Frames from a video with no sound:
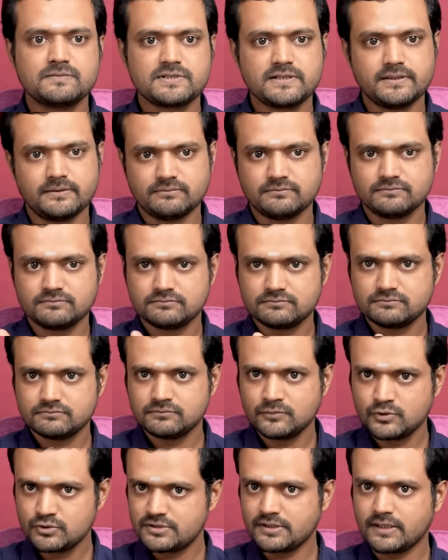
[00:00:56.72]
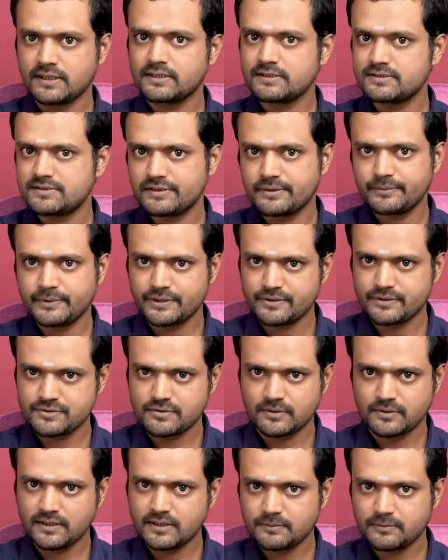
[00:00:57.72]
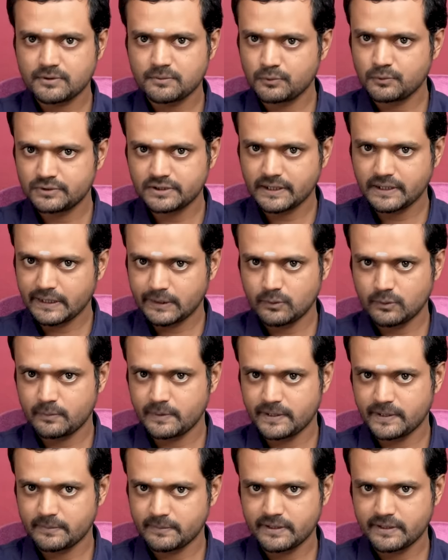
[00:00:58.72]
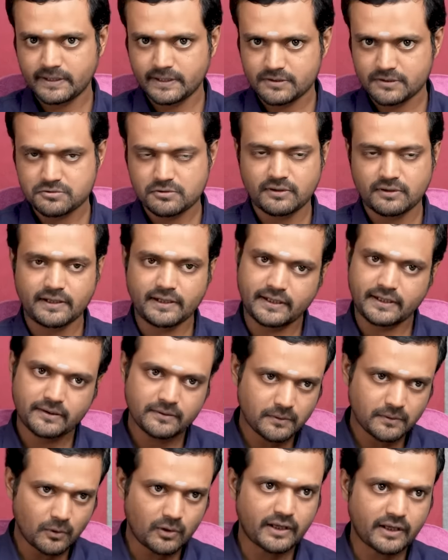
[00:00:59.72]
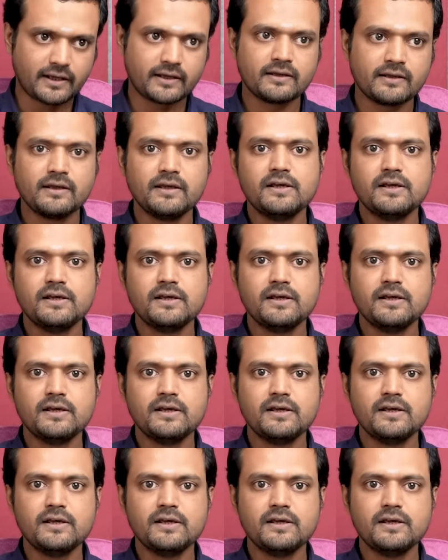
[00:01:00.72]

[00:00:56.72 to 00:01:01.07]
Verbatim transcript: சரி மூச்சு அடங்குச்சு அப்படின்னு சொன்னால் நமக்கு முக்தி கிடைக்கும் அப்படிங்கிற மாதிரி நீங்கள் சொல்கிறீங்க ஓகே